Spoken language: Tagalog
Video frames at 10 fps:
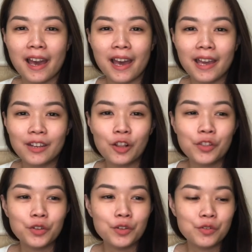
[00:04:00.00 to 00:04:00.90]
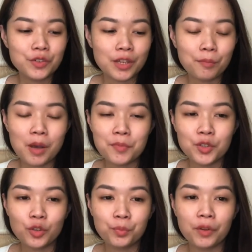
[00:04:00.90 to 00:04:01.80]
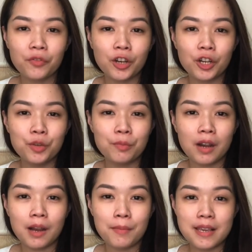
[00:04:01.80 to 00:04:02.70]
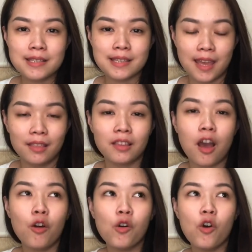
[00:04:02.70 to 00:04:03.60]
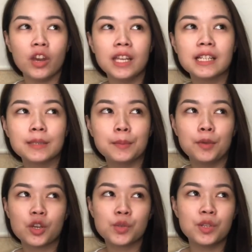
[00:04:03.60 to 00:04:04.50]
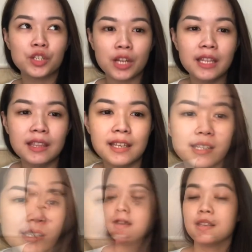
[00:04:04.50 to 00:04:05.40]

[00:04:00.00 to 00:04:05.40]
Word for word: And although some moms don't prefer yung mga may scent, ako okay lang naman because we tried this.